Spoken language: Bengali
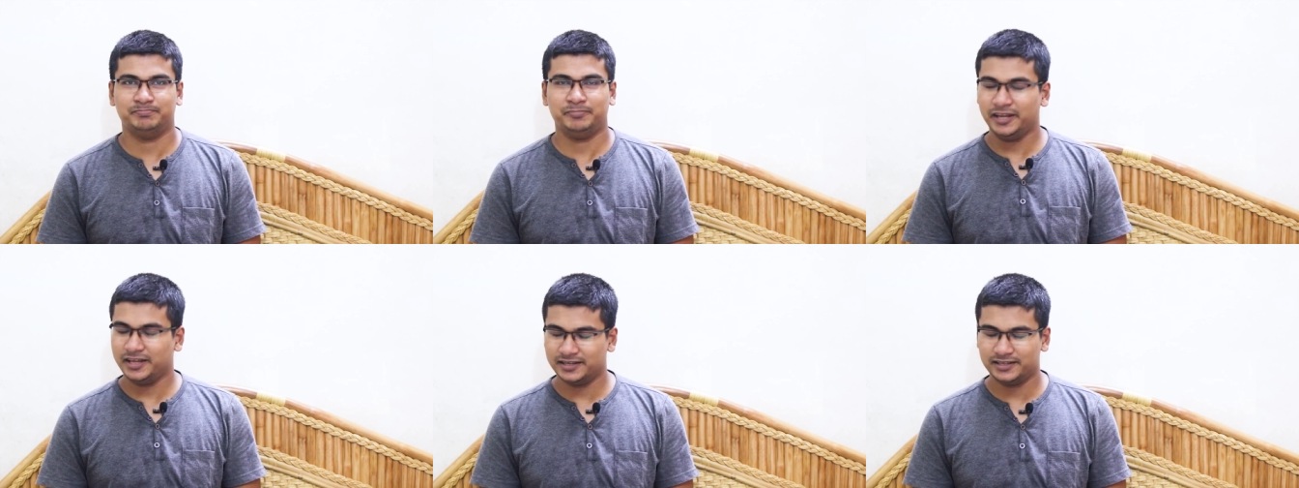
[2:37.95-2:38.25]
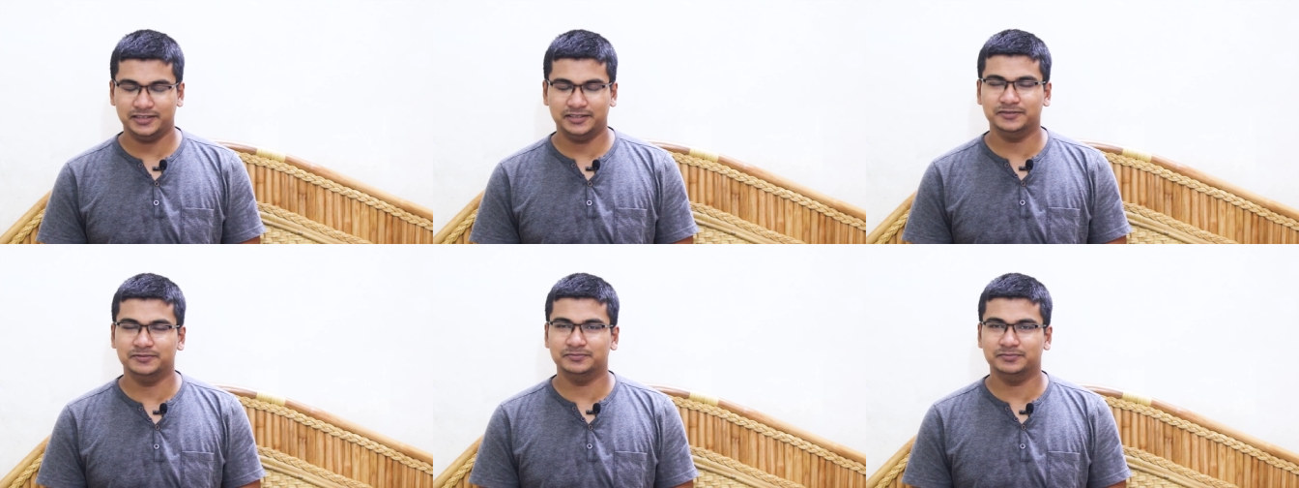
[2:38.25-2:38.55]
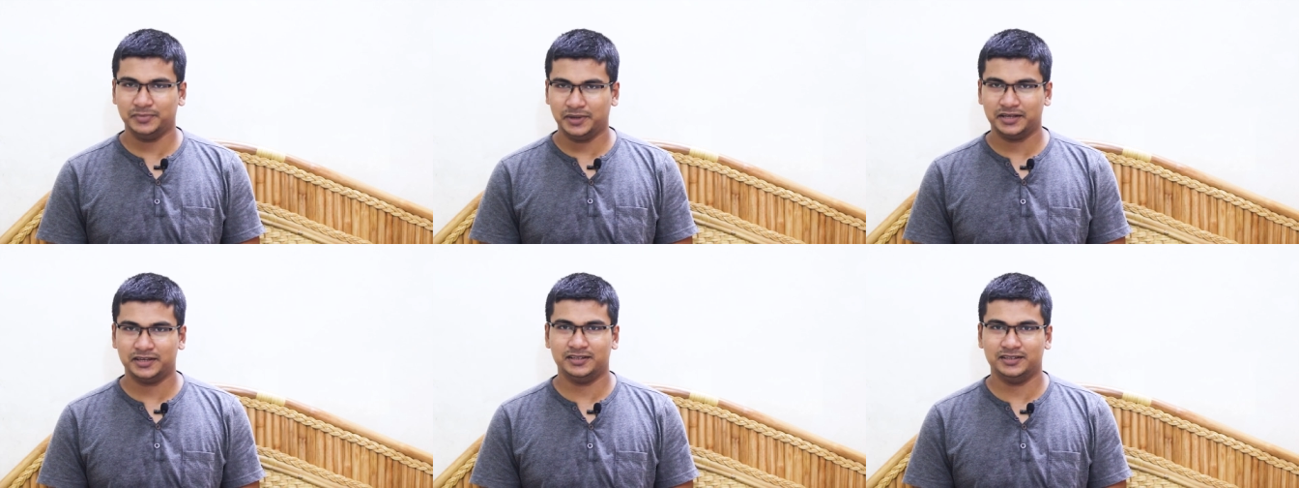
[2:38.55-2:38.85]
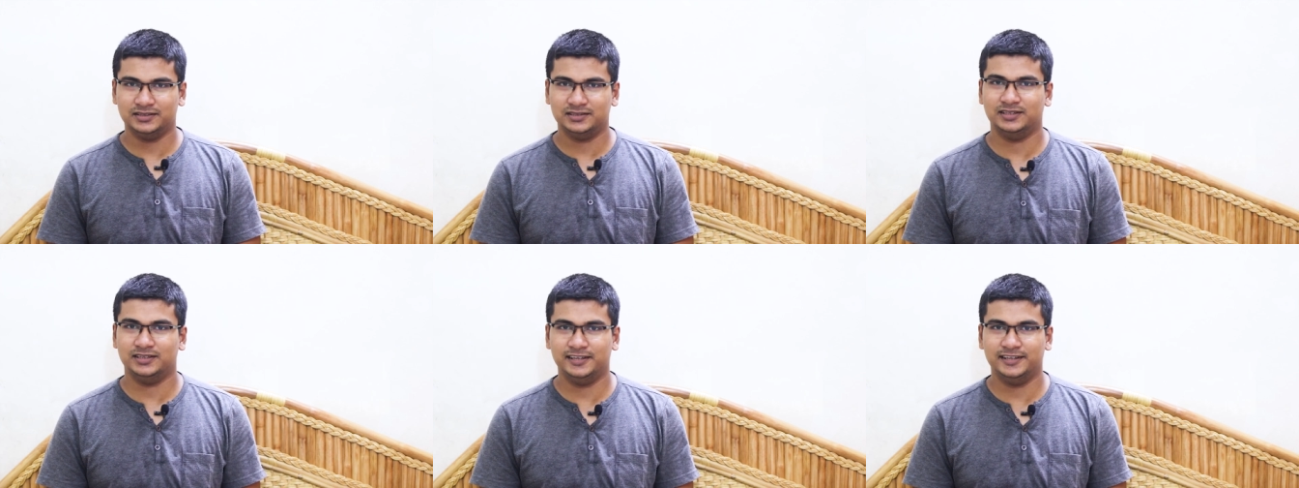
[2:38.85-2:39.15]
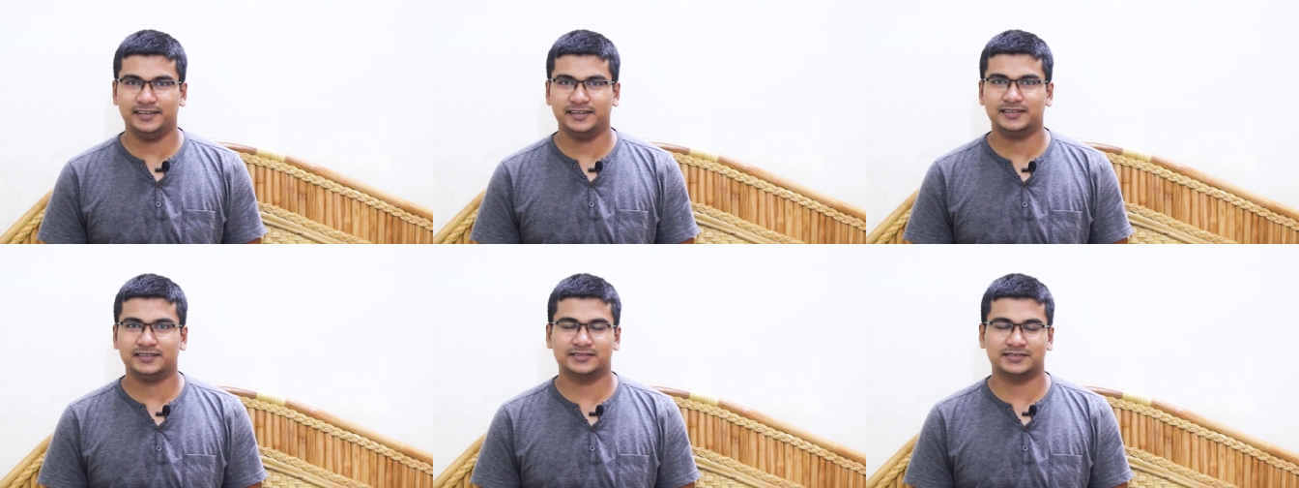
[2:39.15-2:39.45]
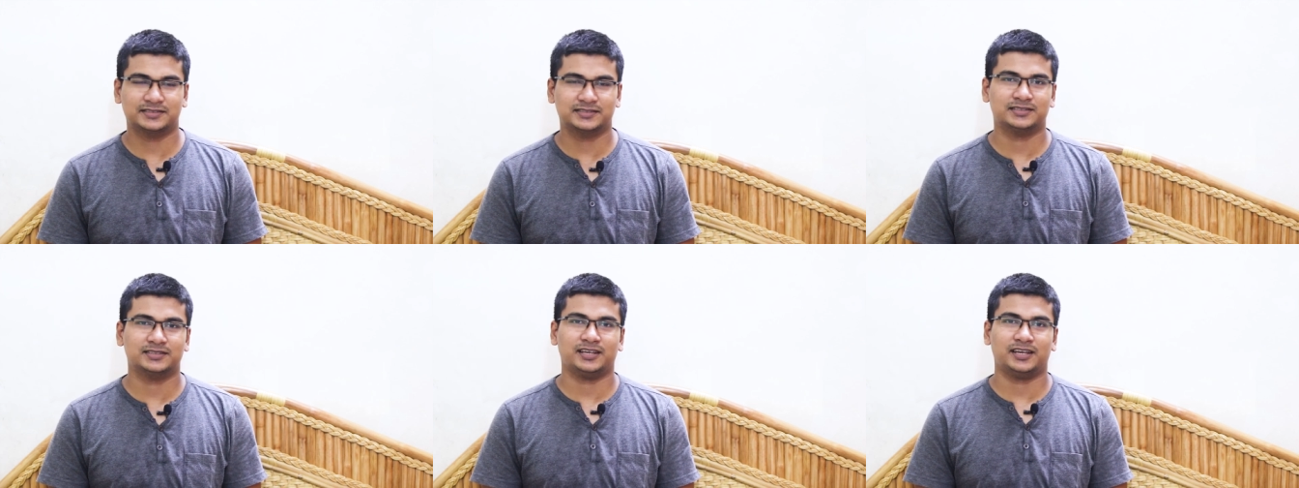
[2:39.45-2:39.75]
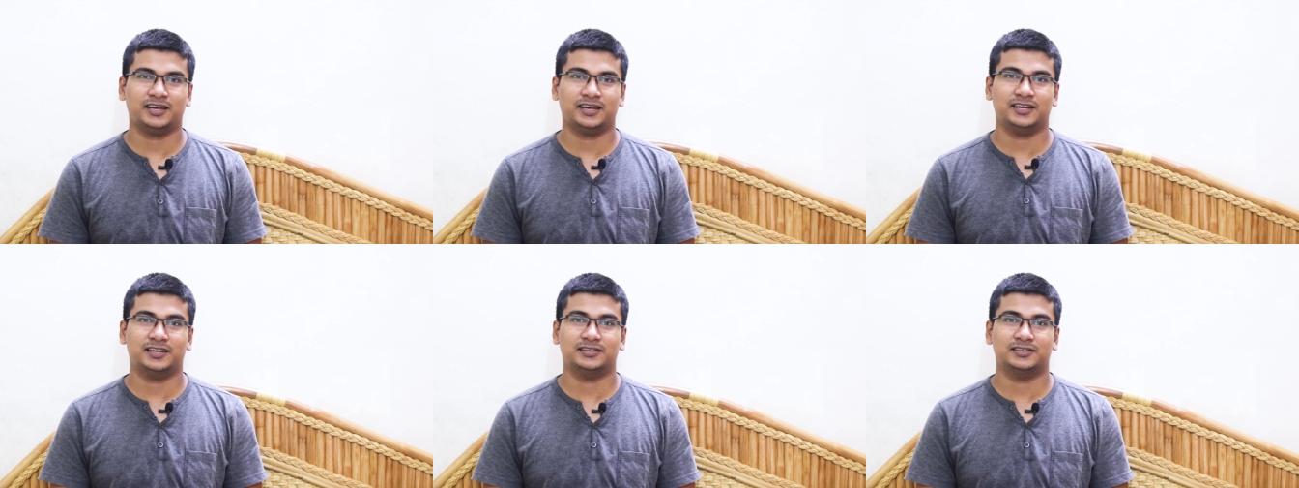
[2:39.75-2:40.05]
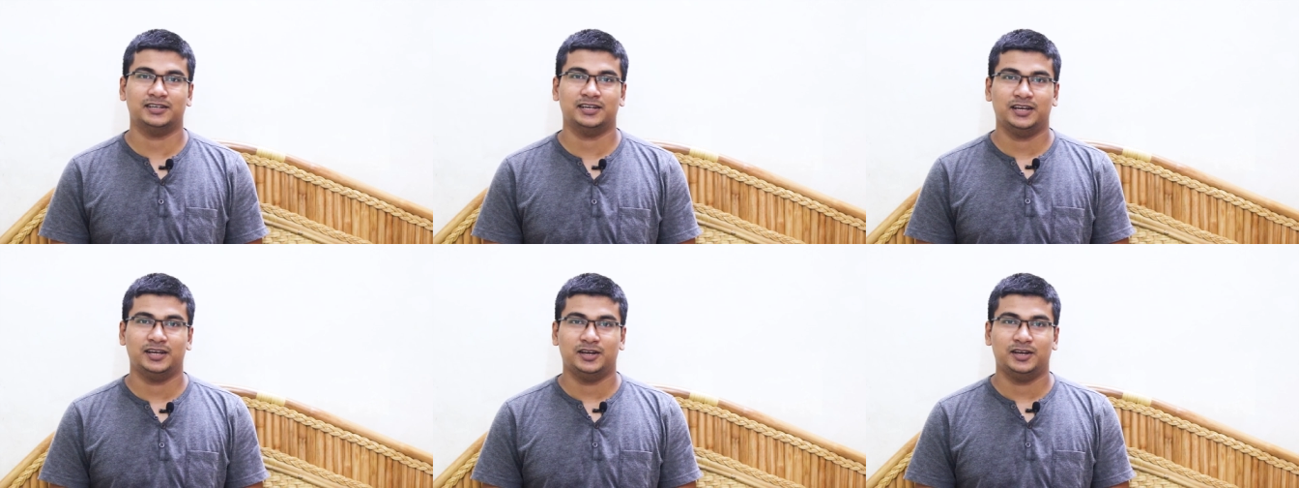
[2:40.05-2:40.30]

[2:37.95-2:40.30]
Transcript: মেনি মেনি লিক্স অ্যান্ড